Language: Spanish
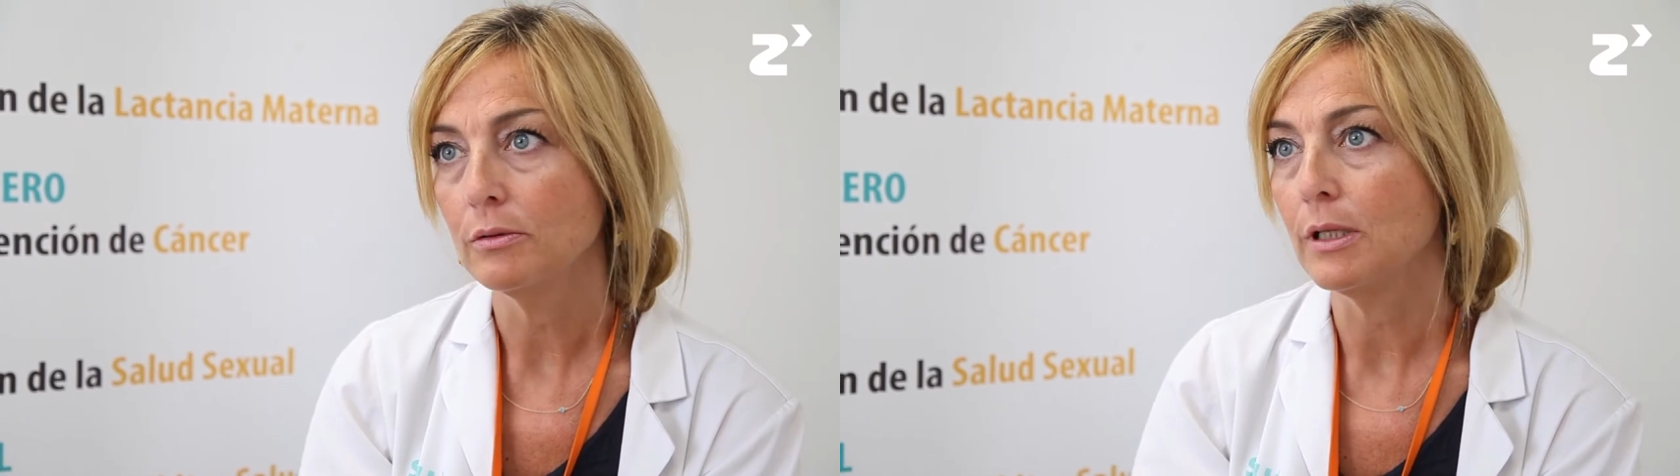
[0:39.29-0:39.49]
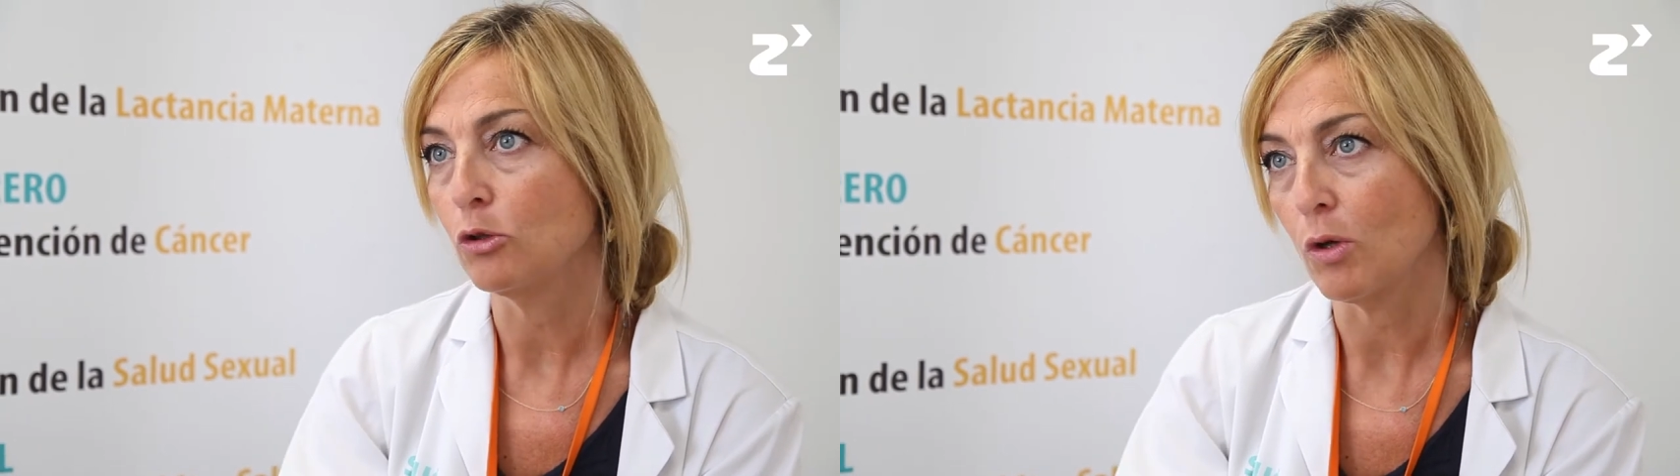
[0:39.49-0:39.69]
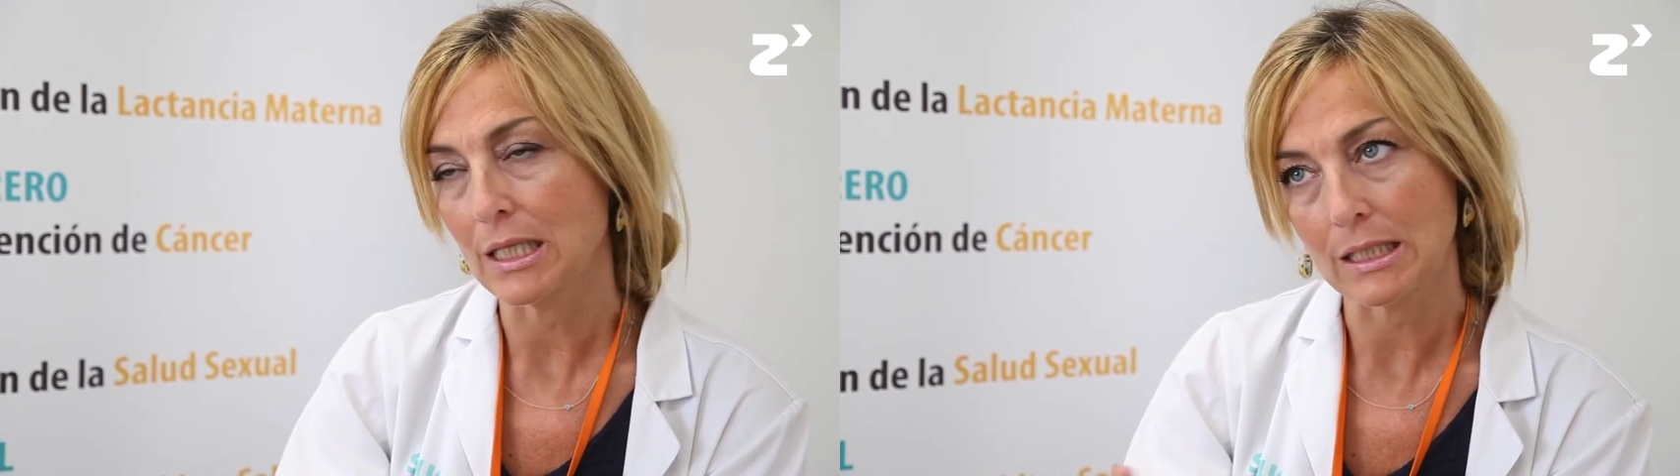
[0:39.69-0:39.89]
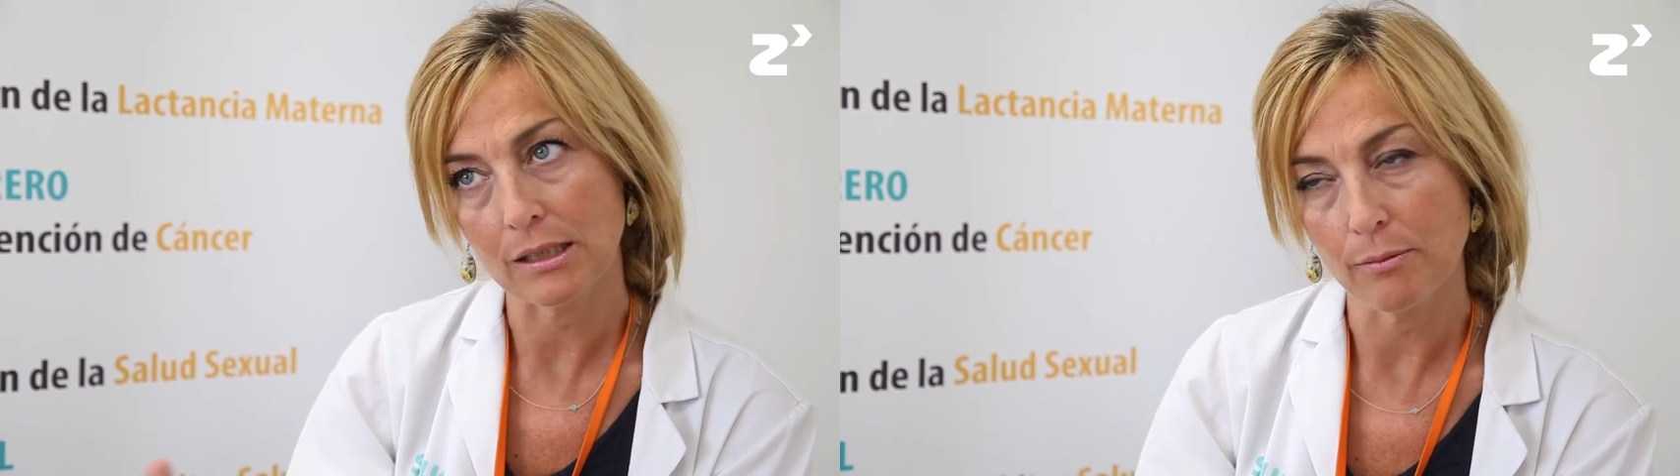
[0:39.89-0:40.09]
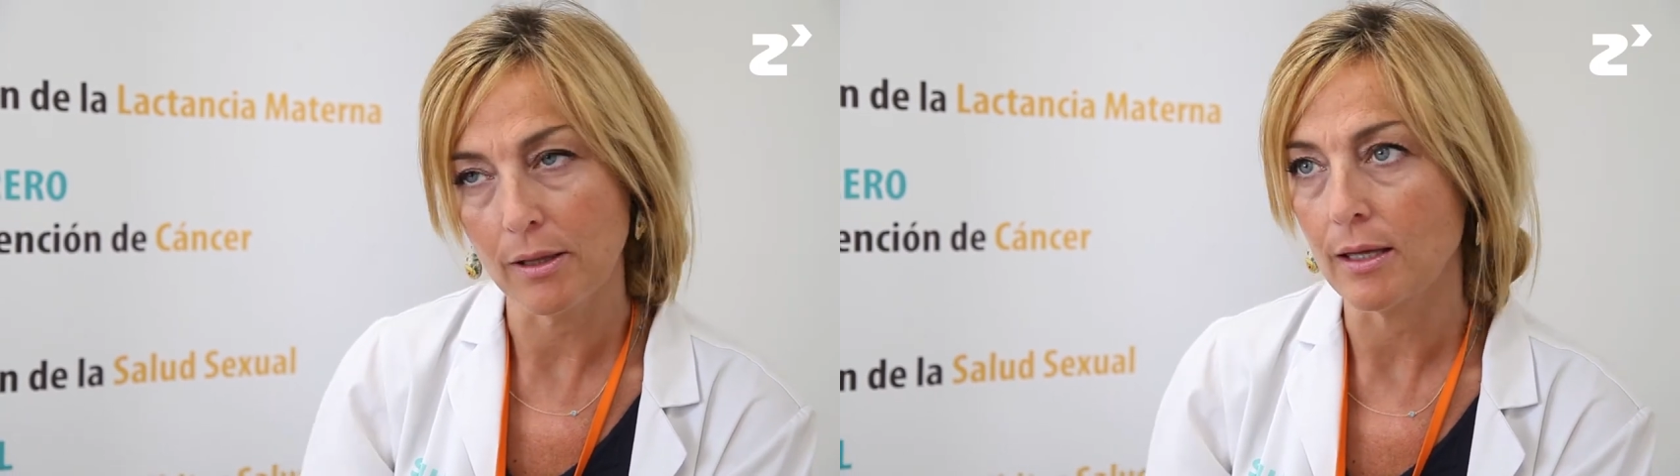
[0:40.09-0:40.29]
de todas las
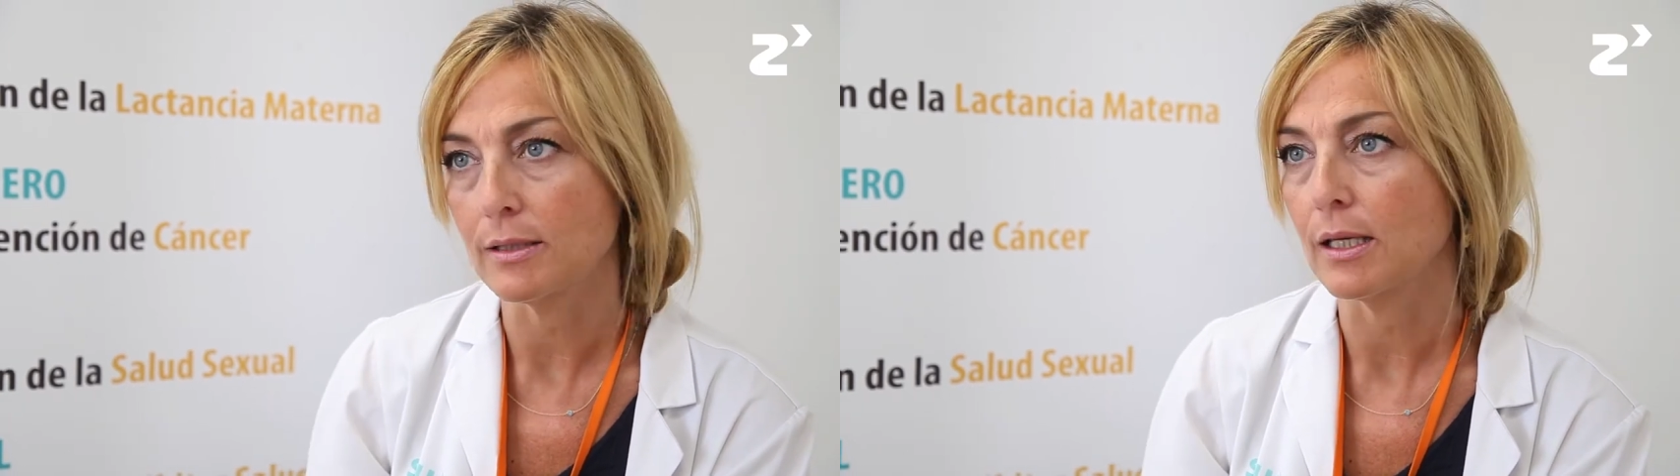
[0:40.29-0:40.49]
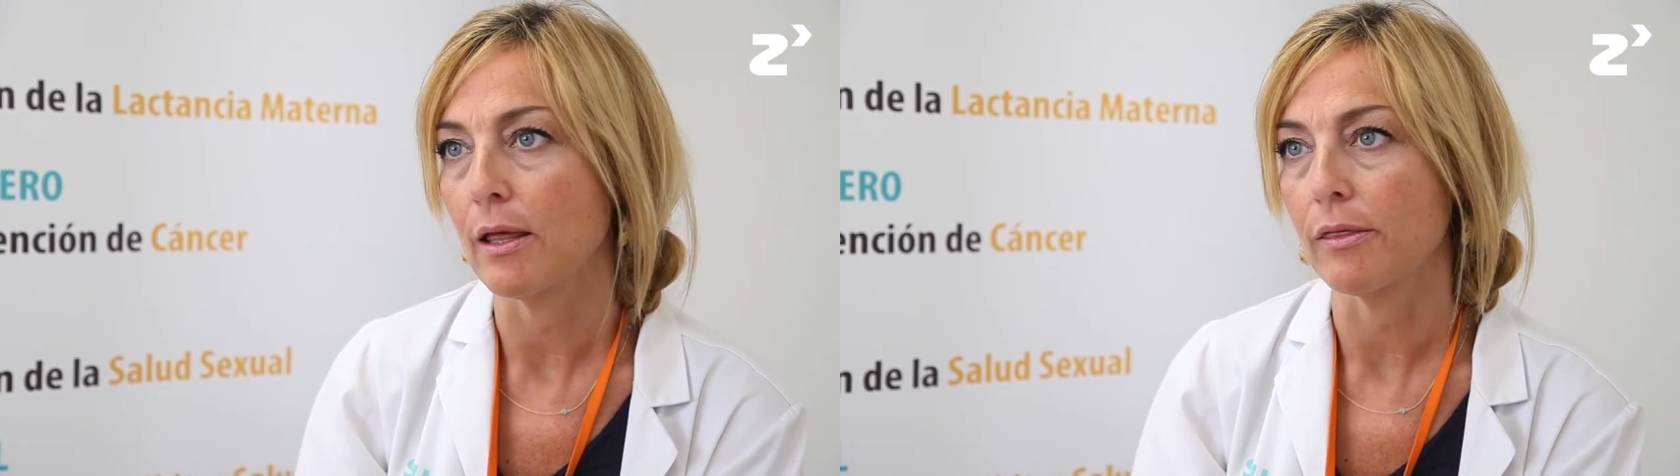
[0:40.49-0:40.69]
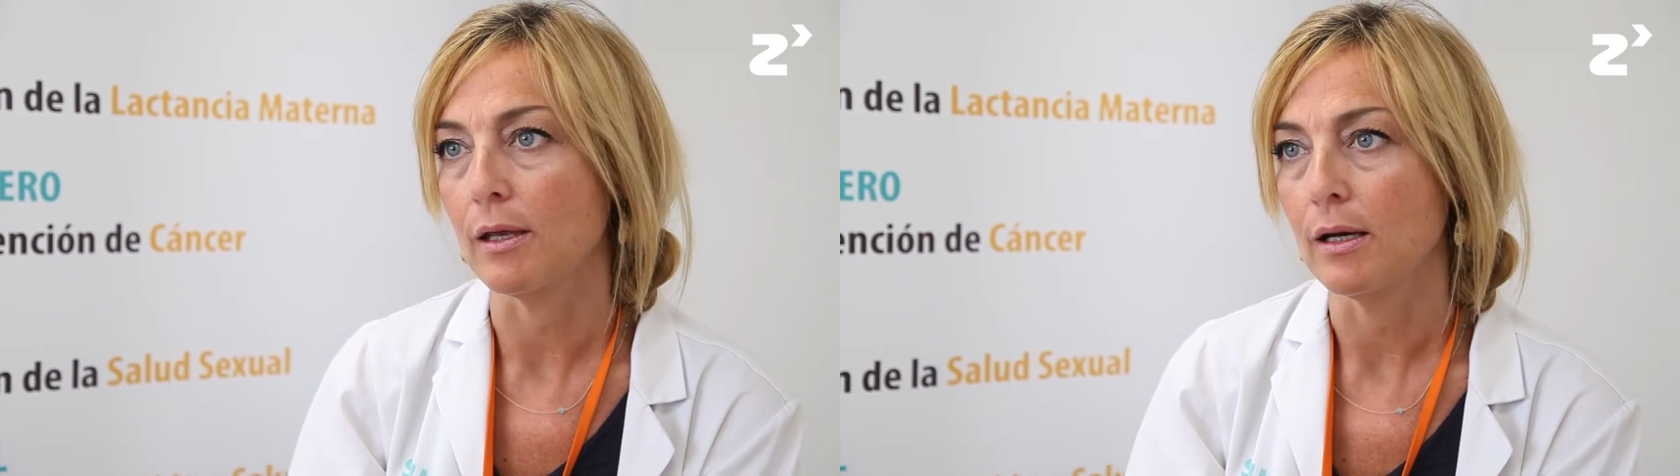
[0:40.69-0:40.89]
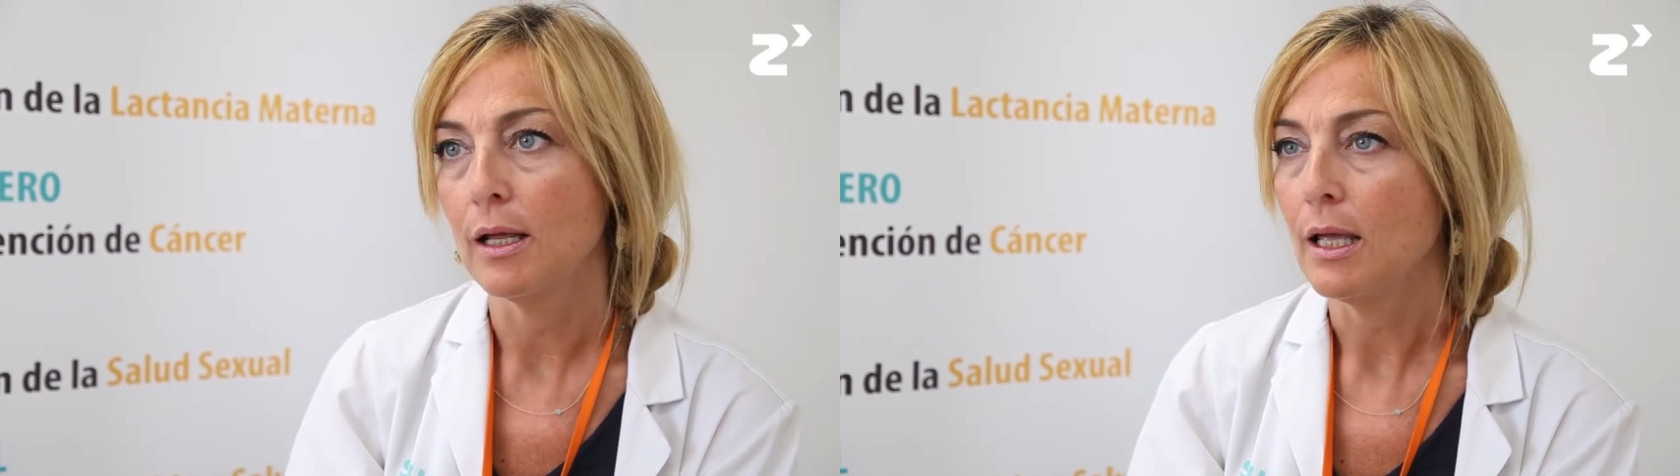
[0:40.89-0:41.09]
actividades que hacen,